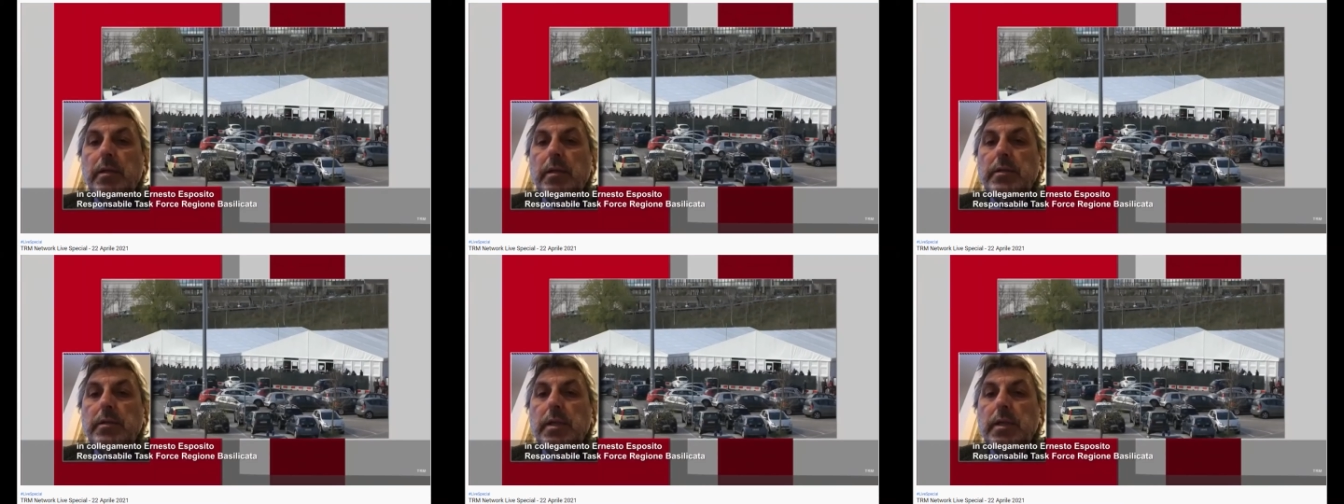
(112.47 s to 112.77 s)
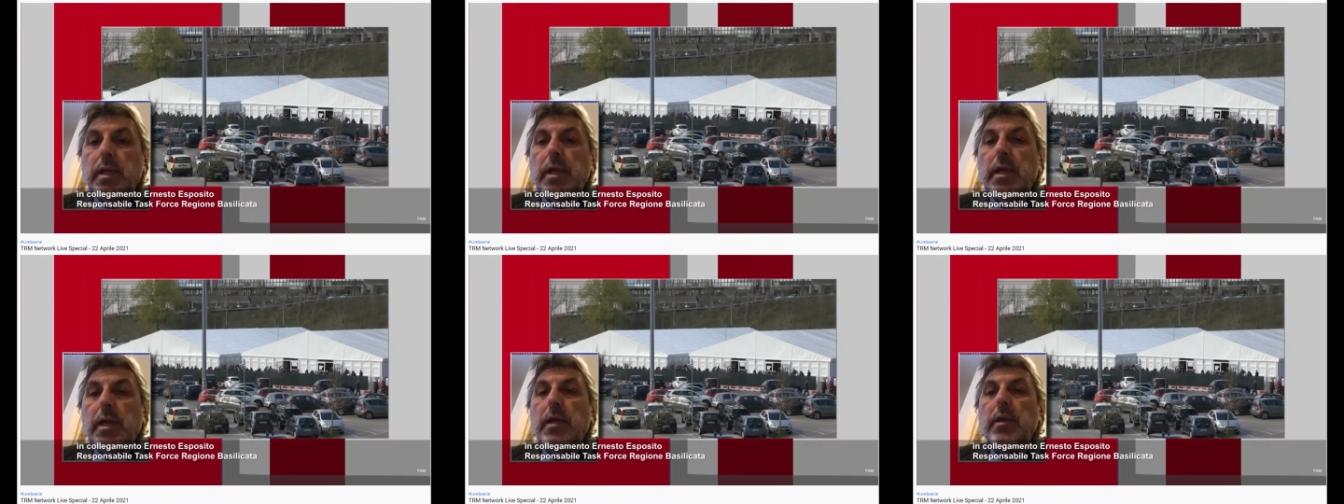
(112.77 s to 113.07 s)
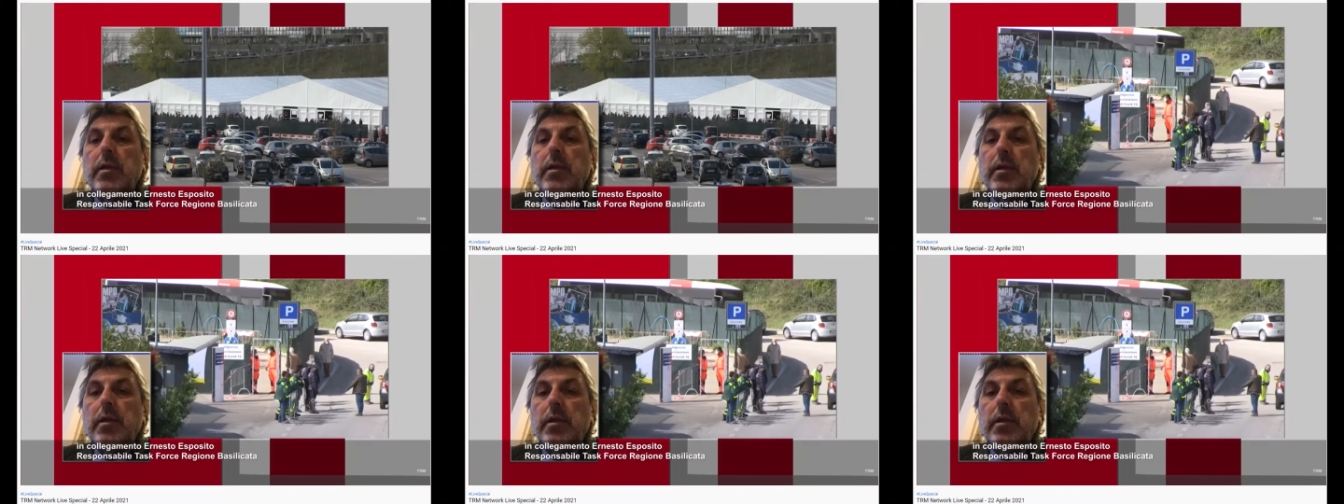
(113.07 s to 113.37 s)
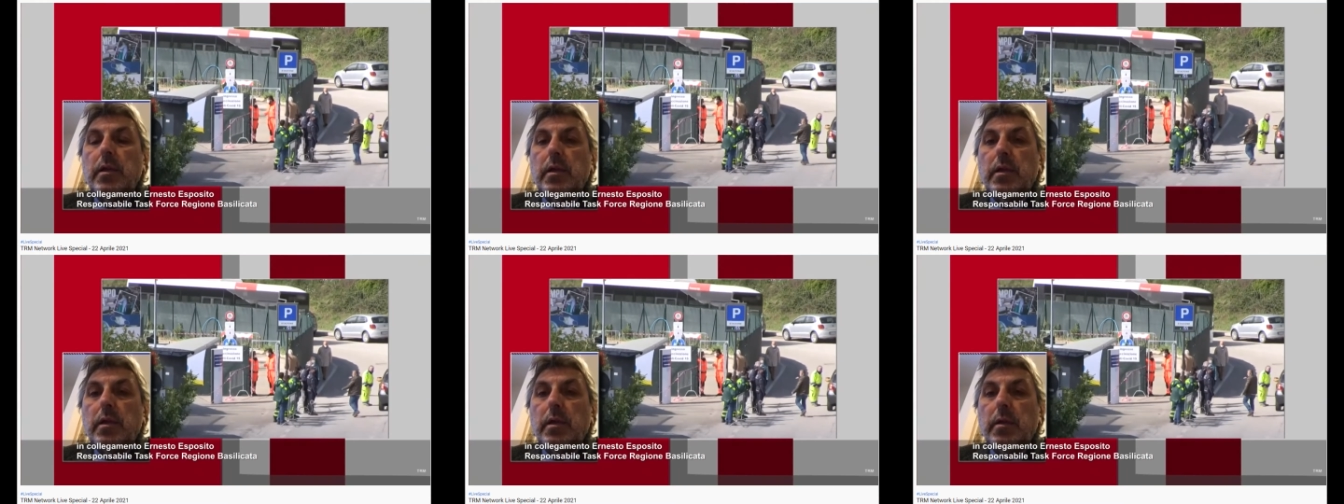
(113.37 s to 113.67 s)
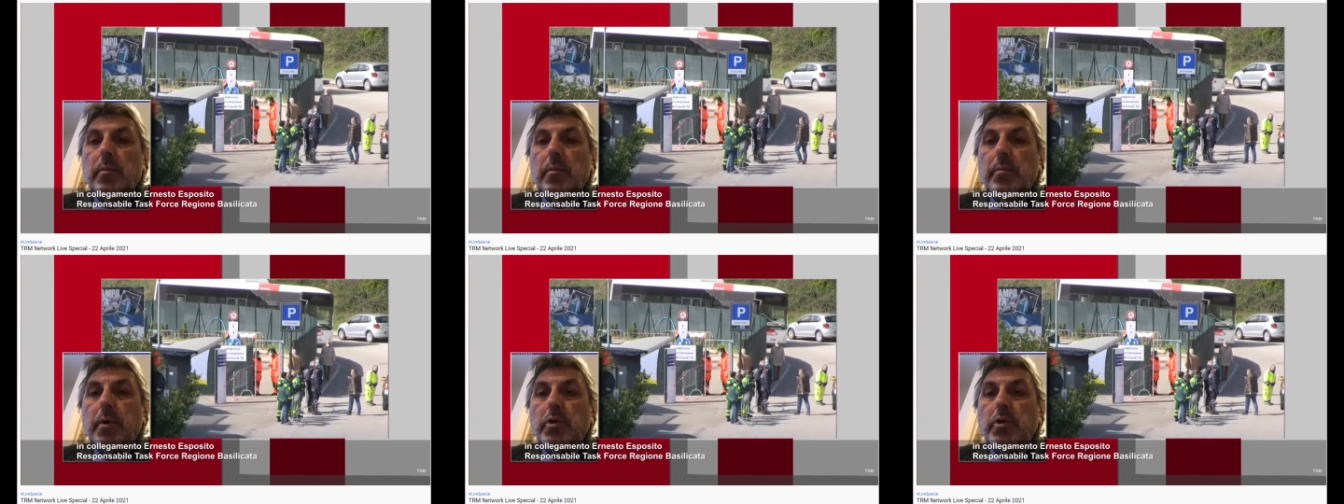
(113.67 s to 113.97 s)
se eh,
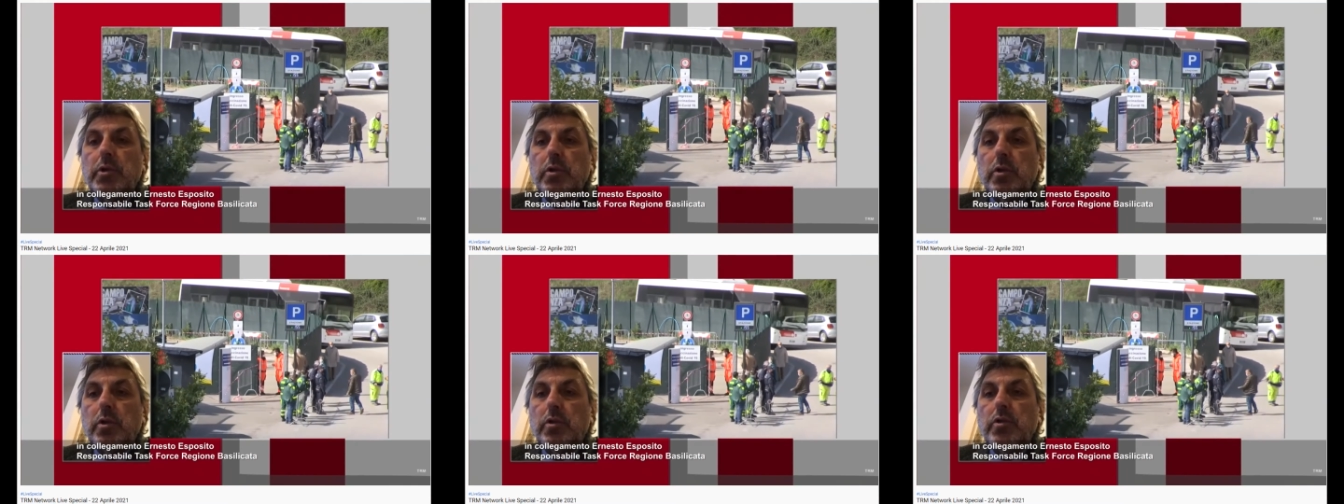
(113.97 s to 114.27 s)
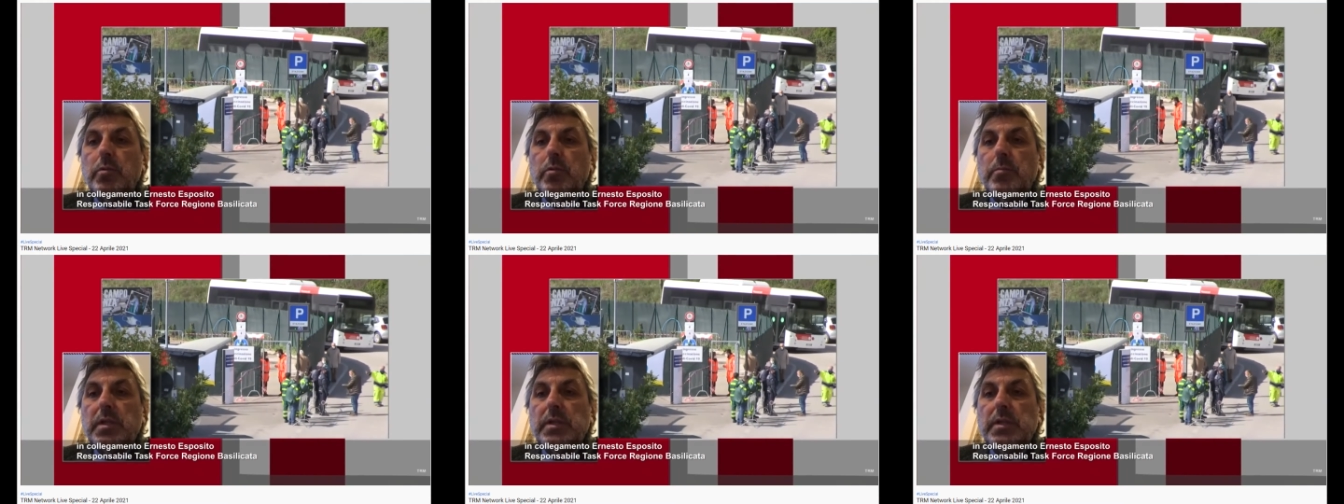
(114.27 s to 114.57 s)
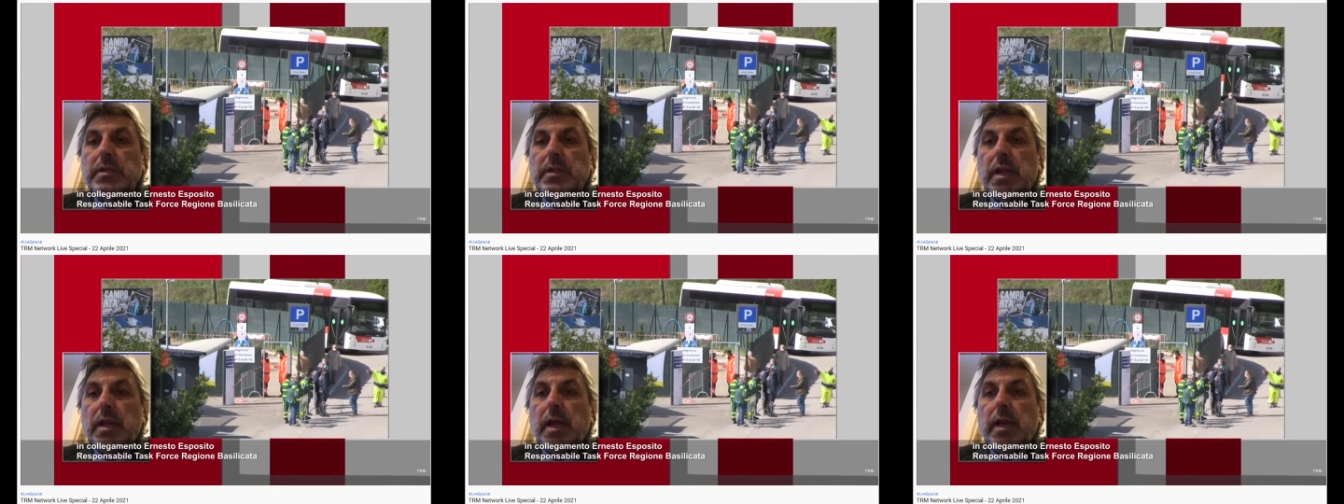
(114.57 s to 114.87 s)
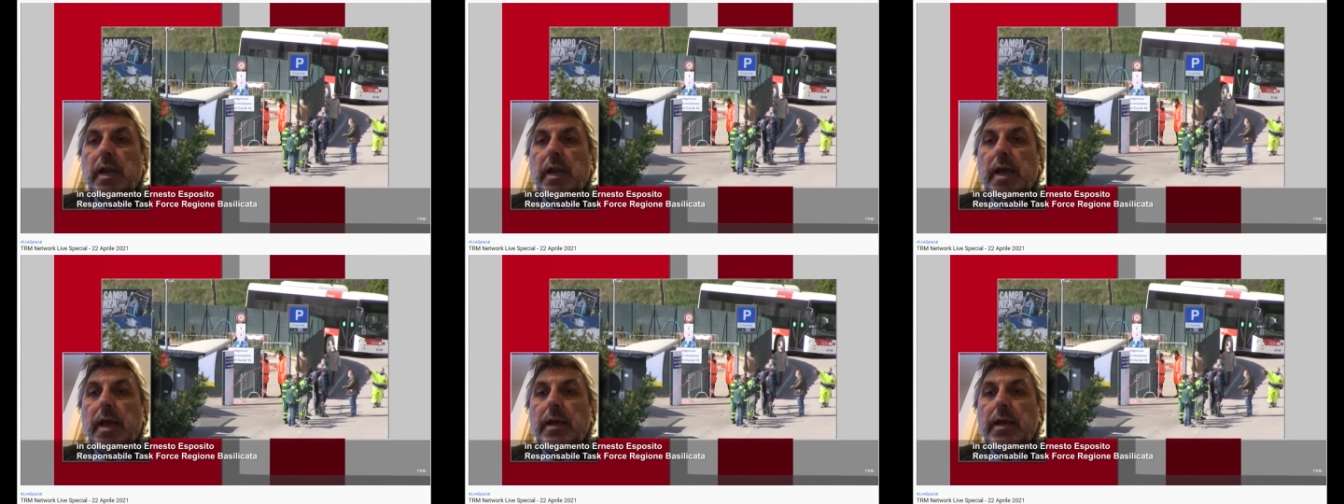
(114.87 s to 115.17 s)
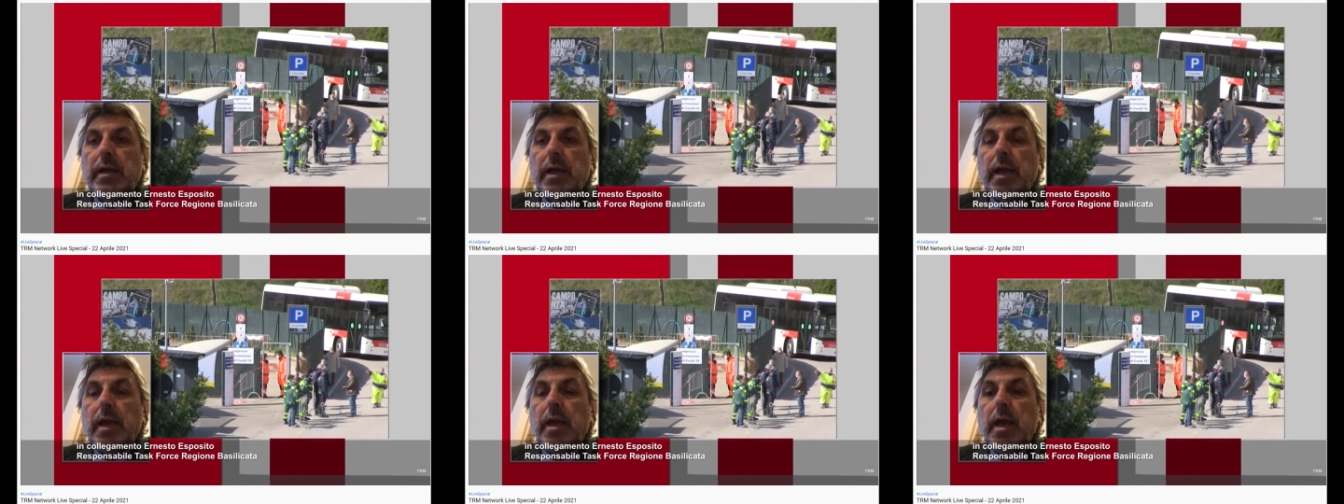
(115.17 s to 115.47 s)
possono somministrarle
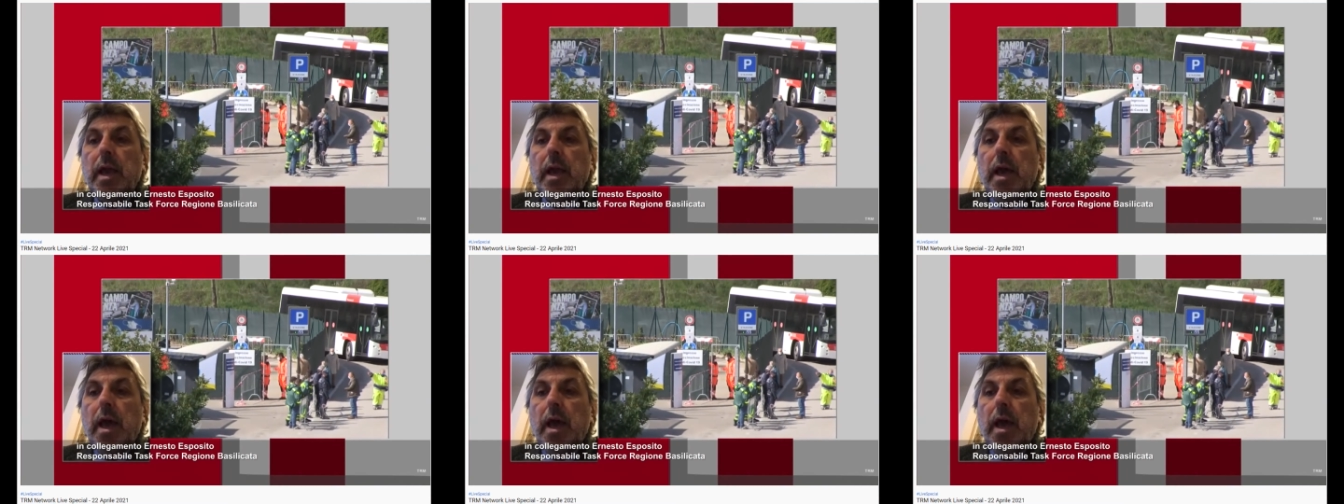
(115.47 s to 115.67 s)
anche